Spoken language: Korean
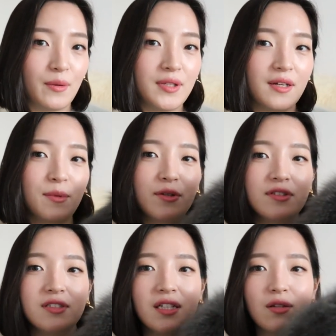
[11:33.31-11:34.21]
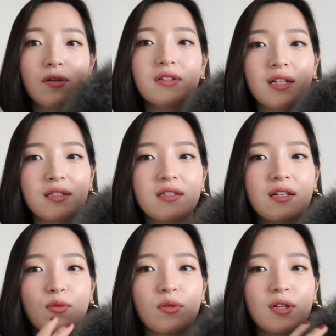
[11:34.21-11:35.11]
왜냐면은 이 털
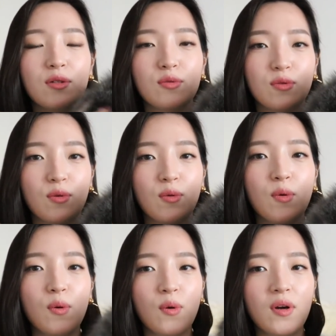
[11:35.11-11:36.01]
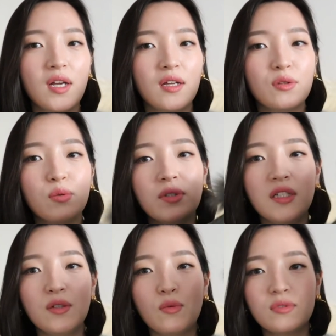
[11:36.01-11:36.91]
자체의 원가도 그렇고 또
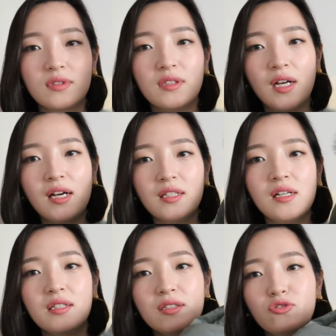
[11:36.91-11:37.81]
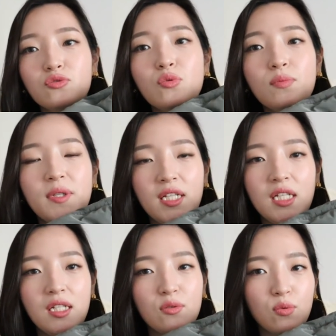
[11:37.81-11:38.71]
이 옷 하나하나
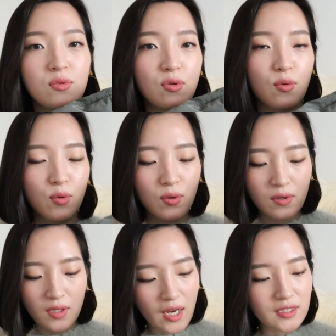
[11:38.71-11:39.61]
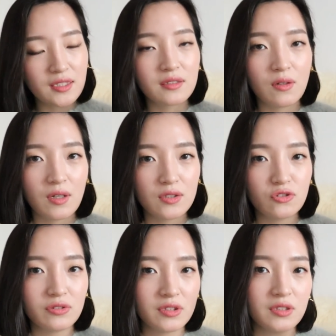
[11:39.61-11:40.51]
수공비도 그렇고 안에
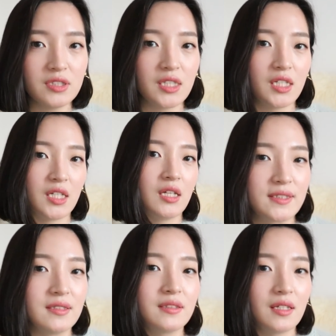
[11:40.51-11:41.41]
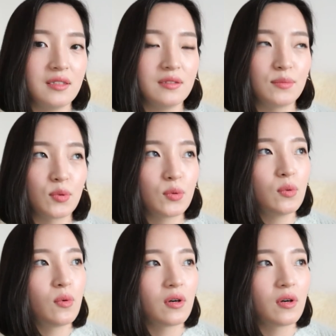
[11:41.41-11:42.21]
들어간 충전재 봤을 때는 보통